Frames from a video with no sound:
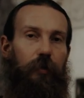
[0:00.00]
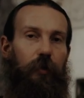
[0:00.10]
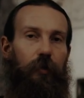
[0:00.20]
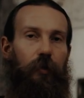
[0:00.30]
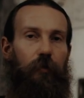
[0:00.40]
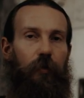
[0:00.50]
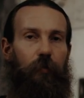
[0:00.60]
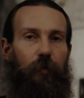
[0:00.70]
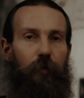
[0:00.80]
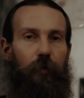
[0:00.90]
некоторое
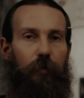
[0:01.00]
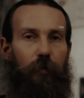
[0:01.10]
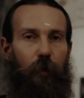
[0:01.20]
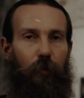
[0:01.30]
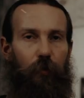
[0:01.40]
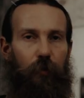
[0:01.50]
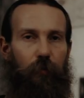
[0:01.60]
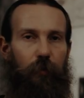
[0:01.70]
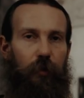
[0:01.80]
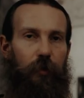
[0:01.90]
время в этом спокойном
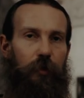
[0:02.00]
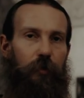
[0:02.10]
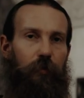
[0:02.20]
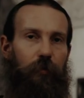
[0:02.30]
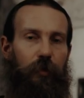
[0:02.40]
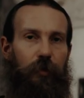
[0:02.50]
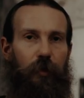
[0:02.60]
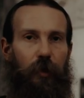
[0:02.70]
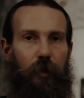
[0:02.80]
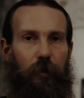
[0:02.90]
медитативном
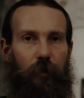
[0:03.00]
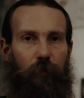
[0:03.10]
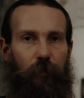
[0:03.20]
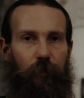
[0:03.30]
состоянии.